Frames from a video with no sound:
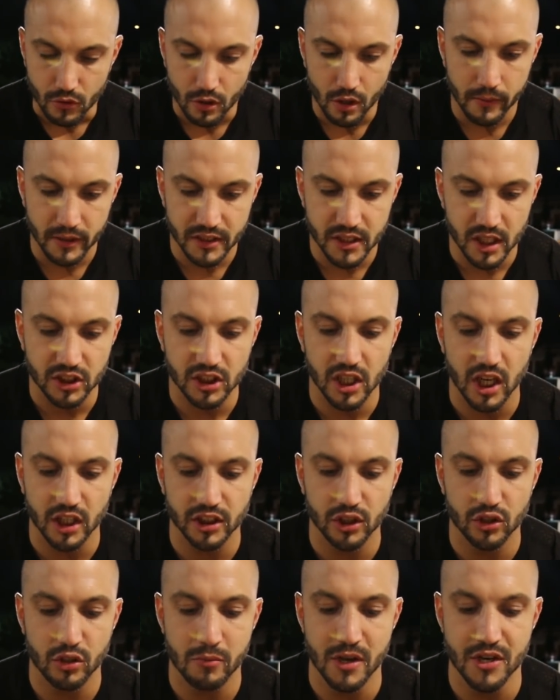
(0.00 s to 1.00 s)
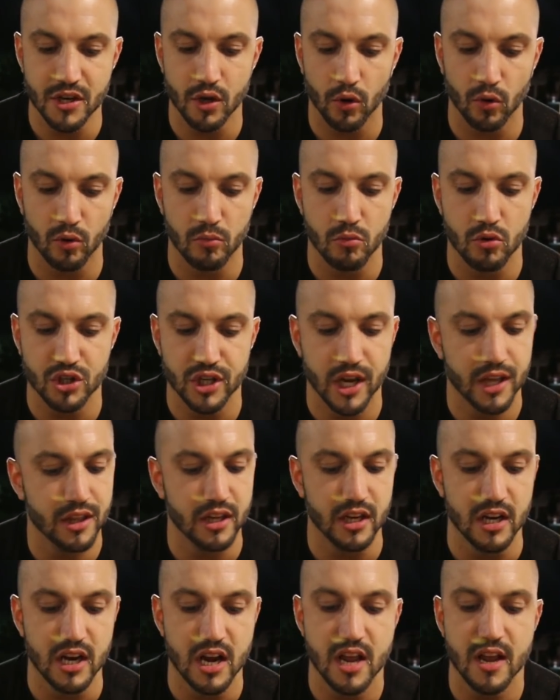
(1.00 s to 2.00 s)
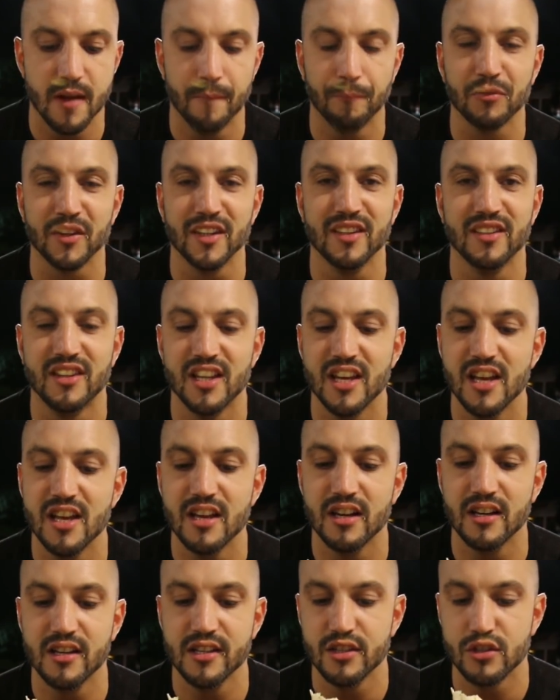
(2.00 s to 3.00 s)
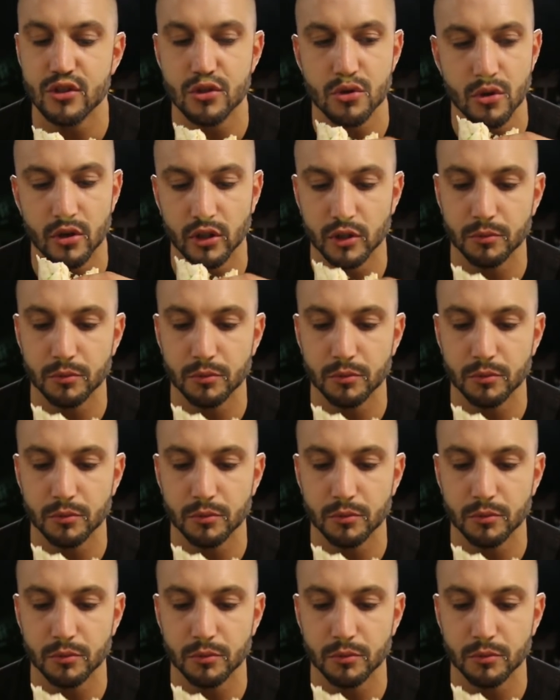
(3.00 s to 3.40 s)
on va dire, chargés de manière homogène. Il est délicieux.